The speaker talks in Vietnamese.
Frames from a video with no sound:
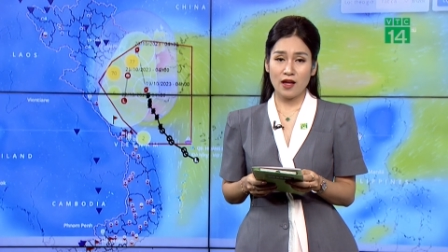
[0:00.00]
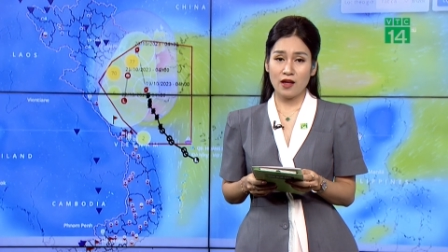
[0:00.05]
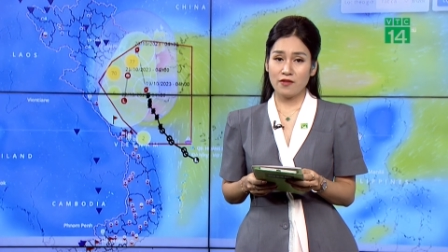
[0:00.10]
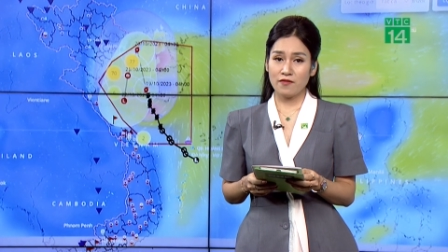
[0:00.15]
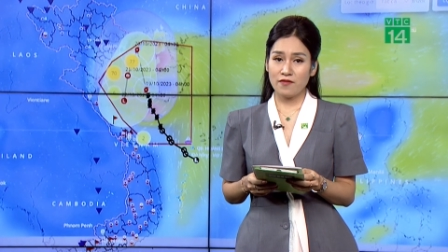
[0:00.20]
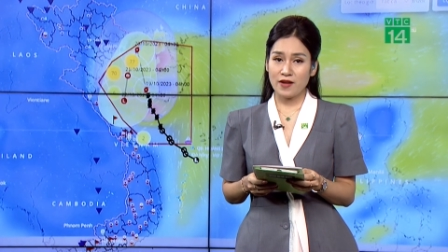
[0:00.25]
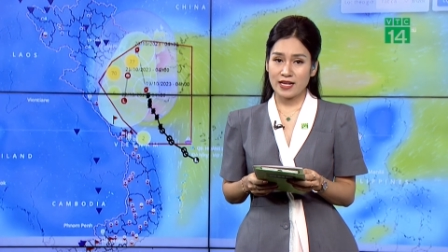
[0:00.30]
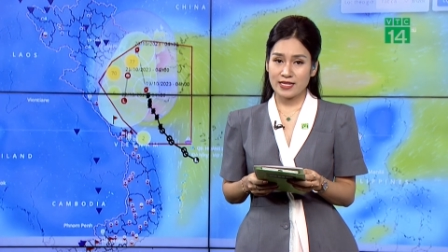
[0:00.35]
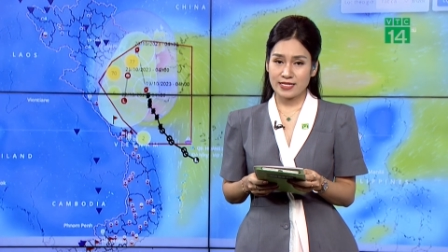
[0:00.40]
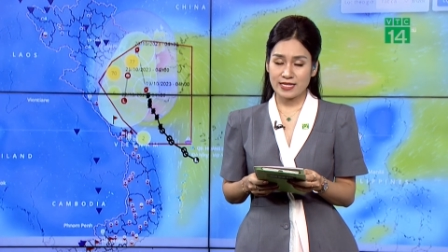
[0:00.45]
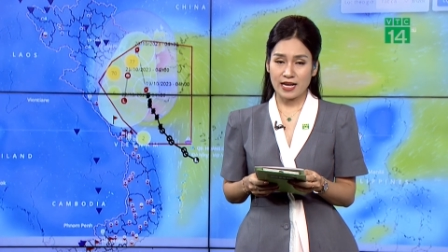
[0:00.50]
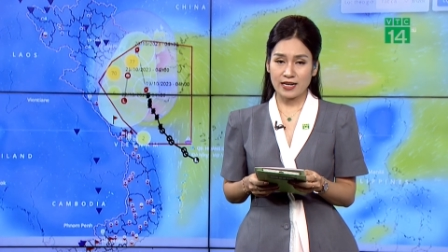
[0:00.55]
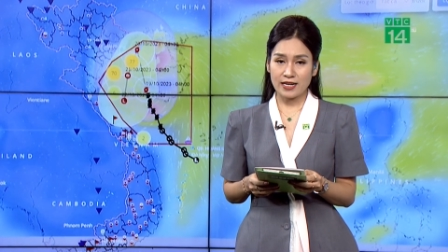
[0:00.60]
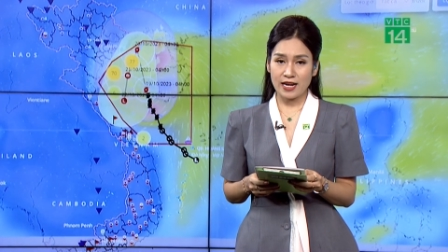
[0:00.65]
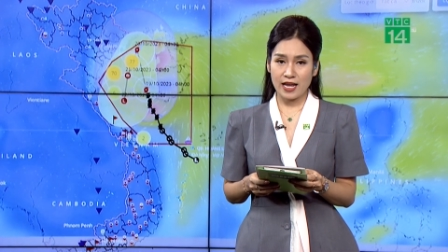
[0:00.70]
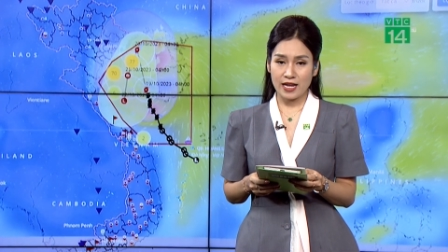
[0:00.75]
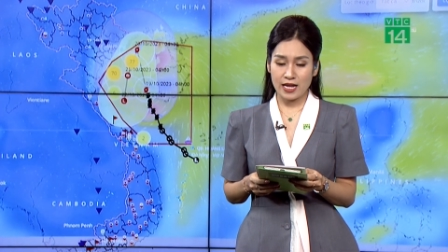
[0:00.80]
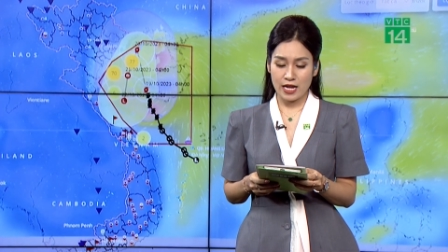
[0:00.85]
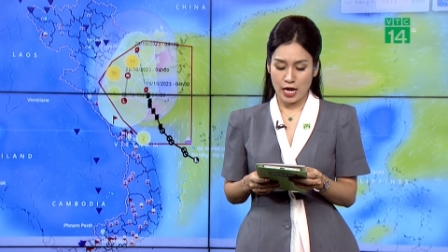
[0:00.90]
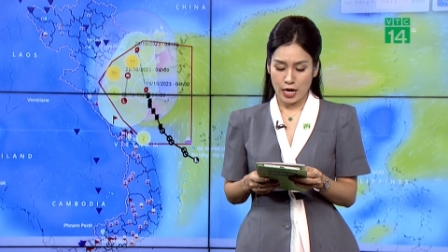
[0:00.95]
Và sáng
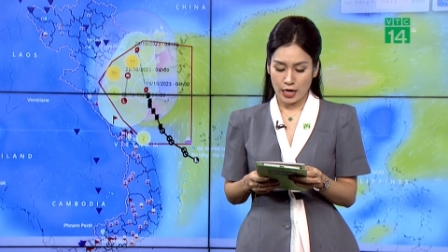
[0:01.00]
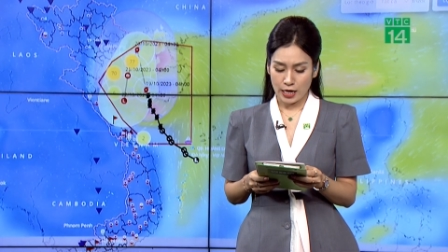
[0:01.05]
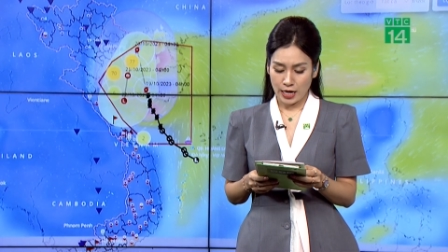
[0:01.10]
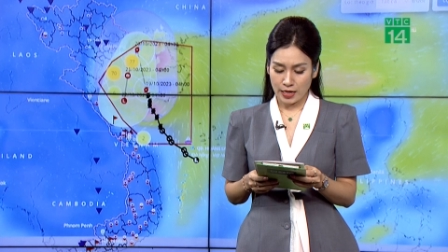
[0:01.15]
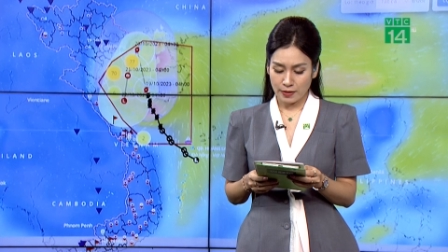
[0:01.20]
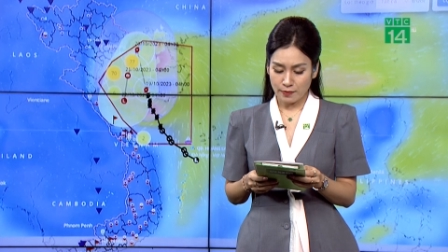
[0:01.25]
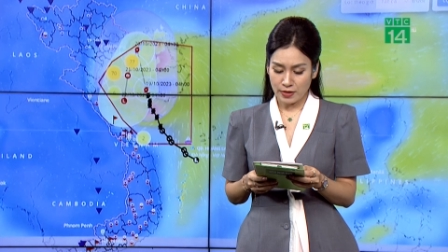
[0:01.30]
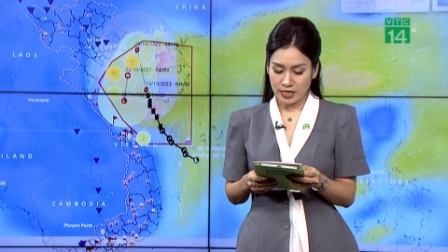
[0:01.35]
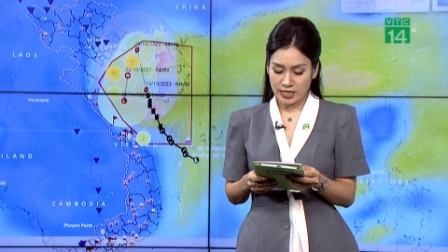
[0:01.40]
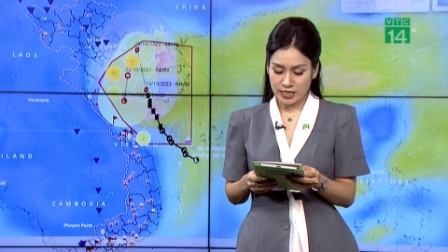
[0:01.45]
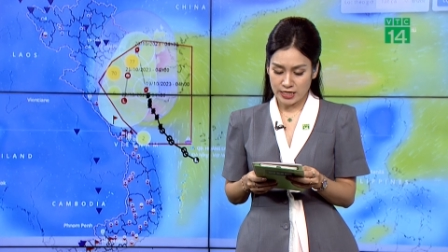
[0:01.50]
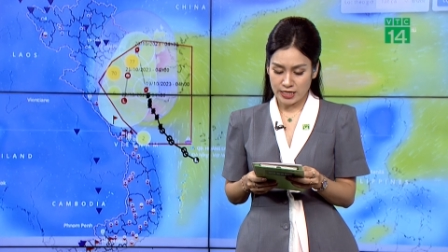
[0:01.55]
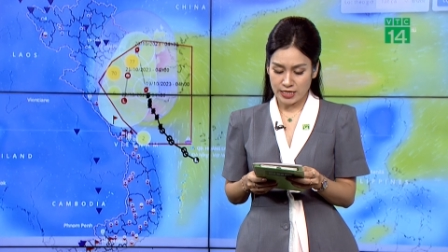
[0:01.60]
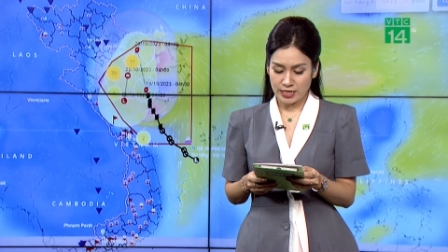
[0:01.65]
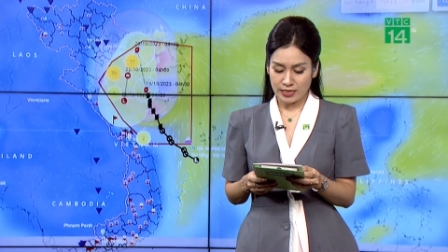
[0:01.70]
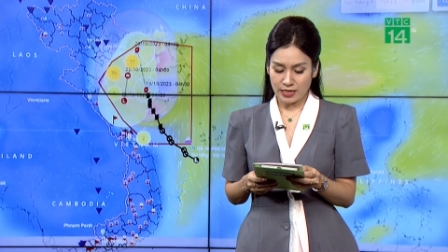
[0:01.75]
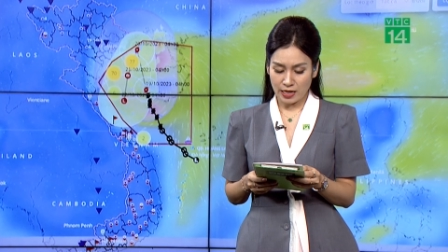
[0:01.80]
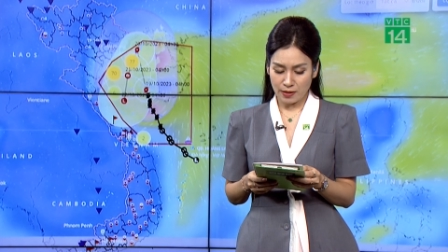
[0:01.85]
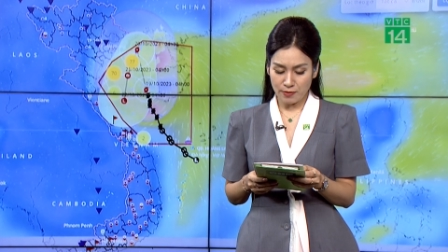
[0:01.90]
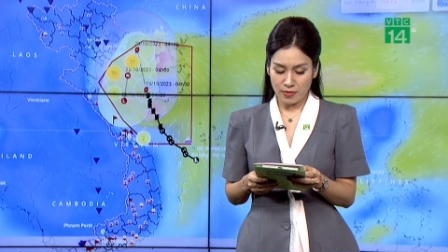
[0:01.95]
nay, ngày mười chín
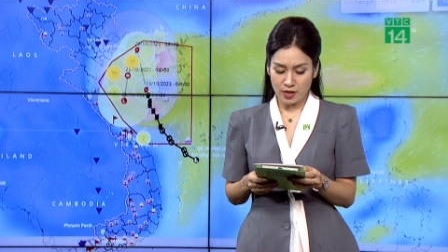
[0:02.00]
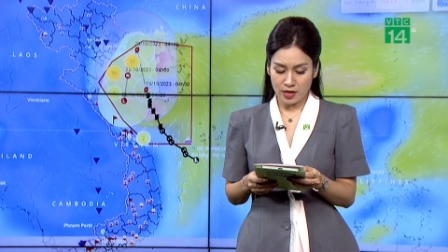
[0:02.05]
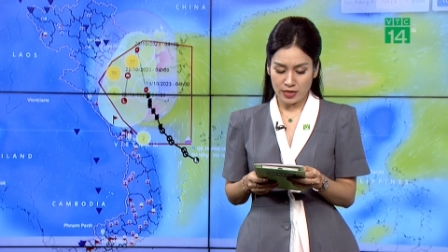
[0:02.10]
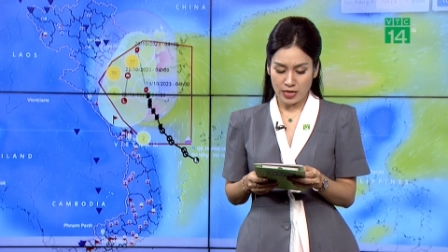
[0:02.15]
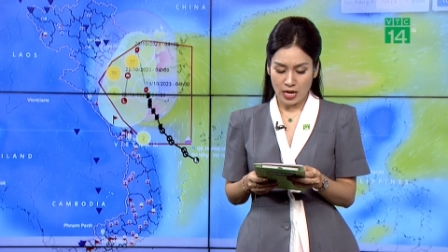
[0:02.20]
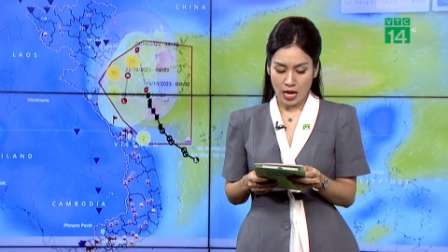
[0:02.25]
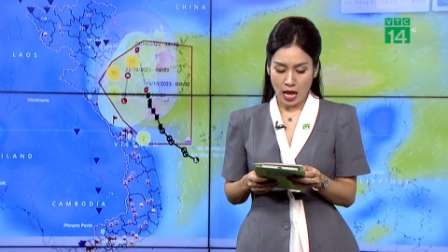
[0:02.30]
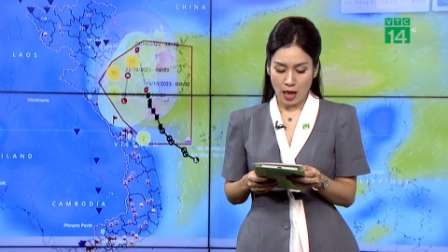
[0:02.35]
tháng mười,